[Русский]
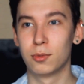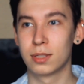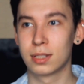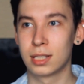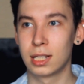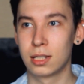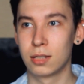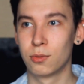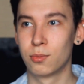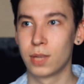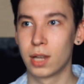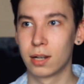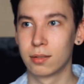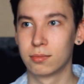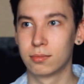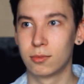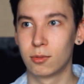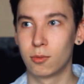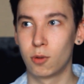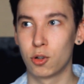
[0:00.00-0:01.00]
Кстати, у меня
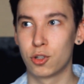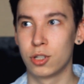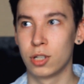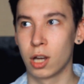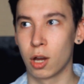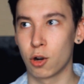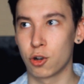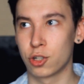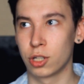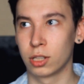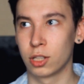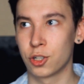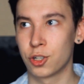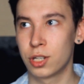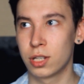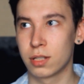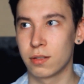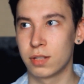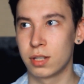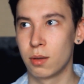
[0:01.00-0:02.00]
очень хорошие
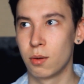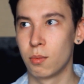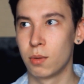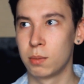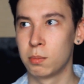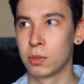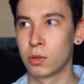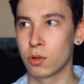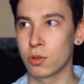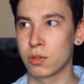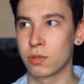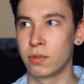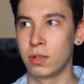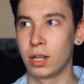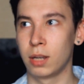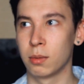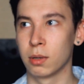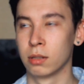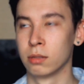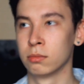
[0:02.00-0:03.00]
отношения со всеми моими
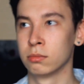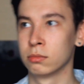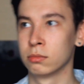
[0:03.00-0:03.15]
родственниками.